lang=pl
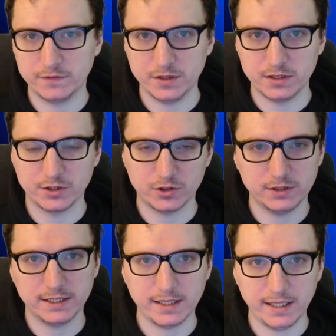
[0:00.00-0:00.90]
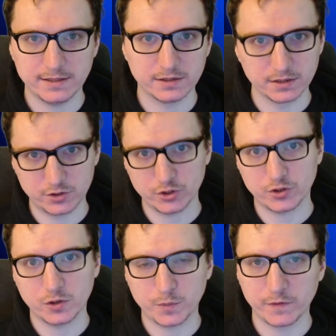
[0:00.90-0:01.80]
wyjść na środek klasy i coś
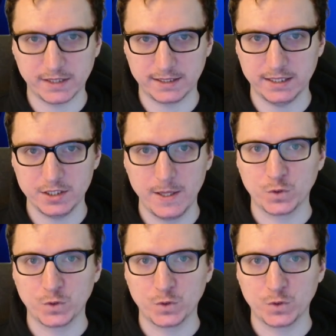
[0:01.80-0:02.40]
odpowiadać,